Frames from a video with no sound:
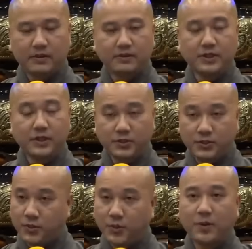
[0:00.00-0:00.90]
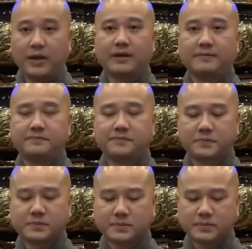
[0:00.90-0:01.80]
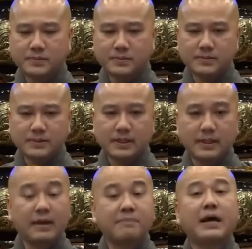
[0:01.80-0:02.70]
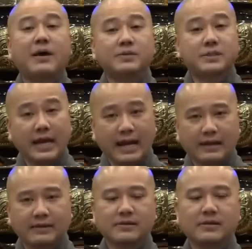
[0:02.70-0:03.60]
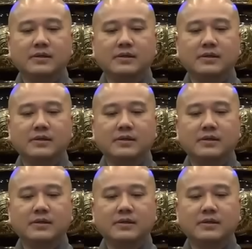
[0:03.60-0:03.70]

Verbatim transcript: dựng chùa, lập đạo tràng,